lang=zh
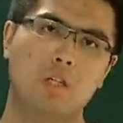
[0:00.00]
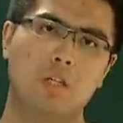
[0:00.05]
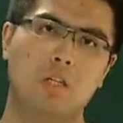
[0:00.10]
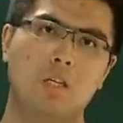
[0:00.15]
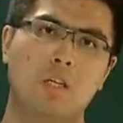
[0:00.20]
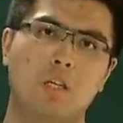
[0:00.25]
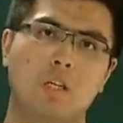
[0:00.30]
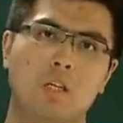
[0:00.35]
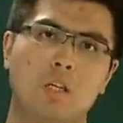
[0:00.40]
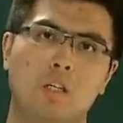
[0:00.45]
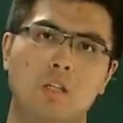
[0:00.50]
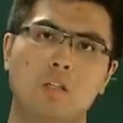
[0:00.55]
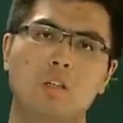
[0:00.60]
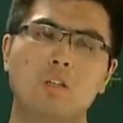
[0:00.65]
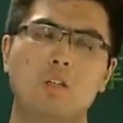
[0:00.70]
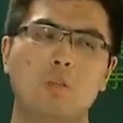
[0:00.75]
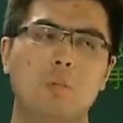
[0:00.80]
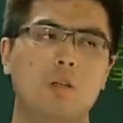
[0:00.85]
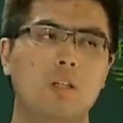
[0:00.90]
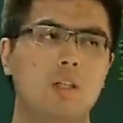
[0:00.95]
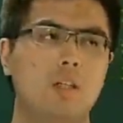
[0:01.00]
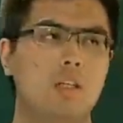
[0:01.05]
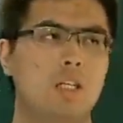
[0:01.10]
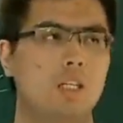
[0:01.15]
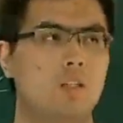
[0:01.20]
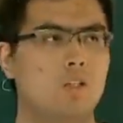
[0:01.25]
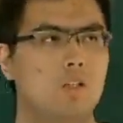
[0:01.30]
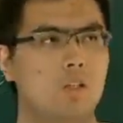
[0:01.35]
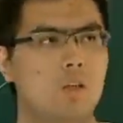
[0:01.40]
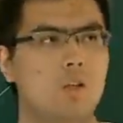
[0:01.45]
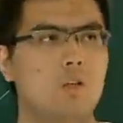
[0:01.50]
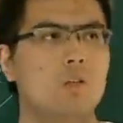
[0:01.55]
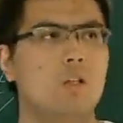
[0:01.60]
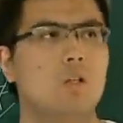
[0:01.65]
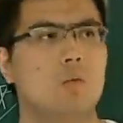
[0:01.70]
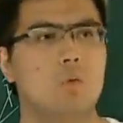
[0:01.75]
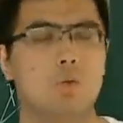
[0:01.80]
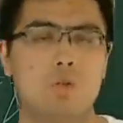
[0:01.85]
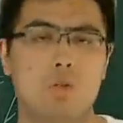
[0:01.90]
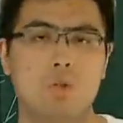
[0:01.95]
线，你怎么可能拿交
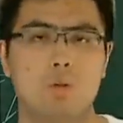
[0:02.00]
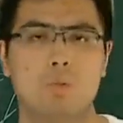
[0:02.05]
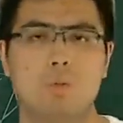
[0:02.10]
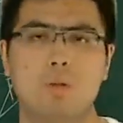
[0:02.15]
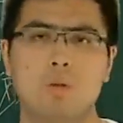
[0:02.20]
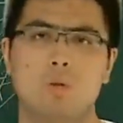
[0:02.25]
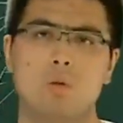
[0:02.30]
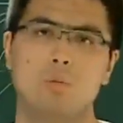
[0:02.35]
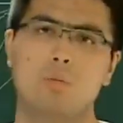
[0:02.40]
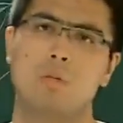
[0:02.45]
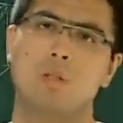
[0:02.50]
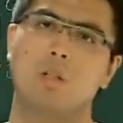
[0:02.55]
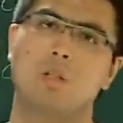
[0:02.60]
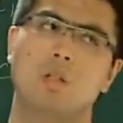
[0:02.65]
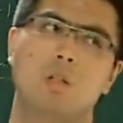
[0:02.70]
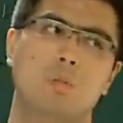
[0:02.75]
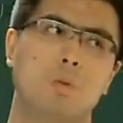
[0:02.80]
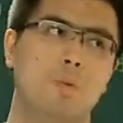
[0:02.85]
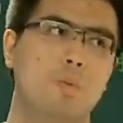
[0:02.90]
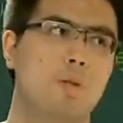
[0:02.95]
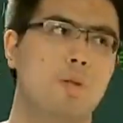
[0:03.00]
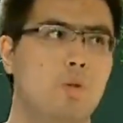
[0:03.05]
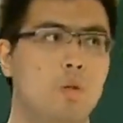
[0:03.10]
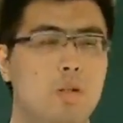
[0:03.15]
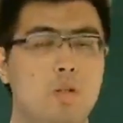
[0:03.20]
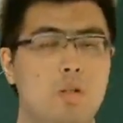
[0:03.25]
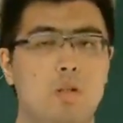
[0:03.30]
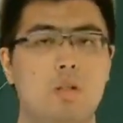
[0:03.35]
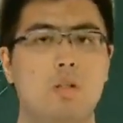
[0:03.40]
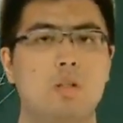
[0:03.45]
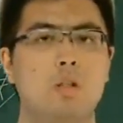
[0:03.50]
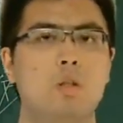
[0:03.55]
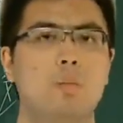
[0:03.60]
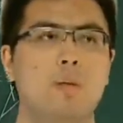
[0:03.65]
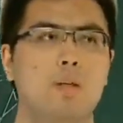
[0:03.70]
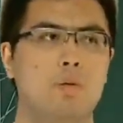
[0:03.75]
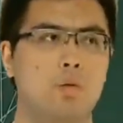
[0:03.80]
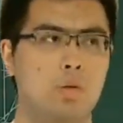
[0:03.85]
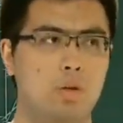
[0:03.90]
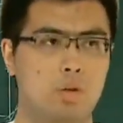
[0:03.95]
线去证明我们这个和平面垂直呢？对
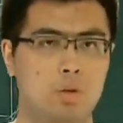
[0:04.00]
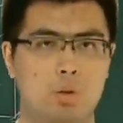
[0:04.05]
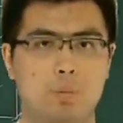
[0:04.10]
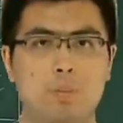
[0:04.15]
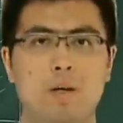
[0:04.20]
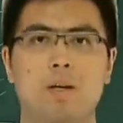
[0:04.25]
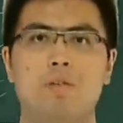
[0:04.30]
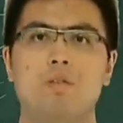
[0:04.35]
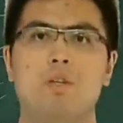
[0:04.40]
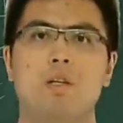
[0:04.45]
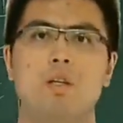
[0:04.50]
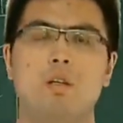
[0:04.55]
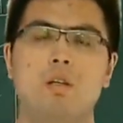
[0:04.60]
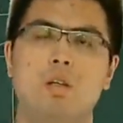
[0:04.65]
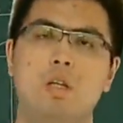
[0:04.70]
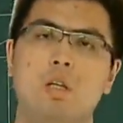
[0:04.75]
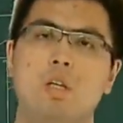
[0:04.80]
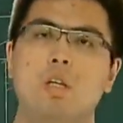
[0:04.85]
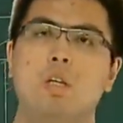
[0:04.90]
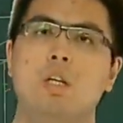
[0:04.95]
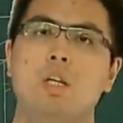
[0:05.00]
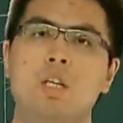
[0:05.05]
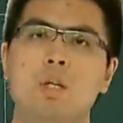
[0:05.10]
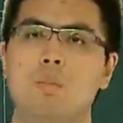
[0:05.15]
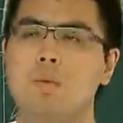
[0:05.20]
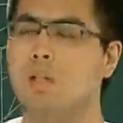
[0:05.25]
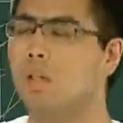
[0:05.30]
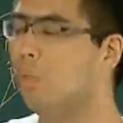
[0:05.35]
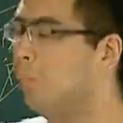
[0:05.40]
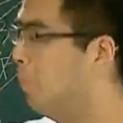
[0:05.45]
吧？所以就 pass 掉。那么这个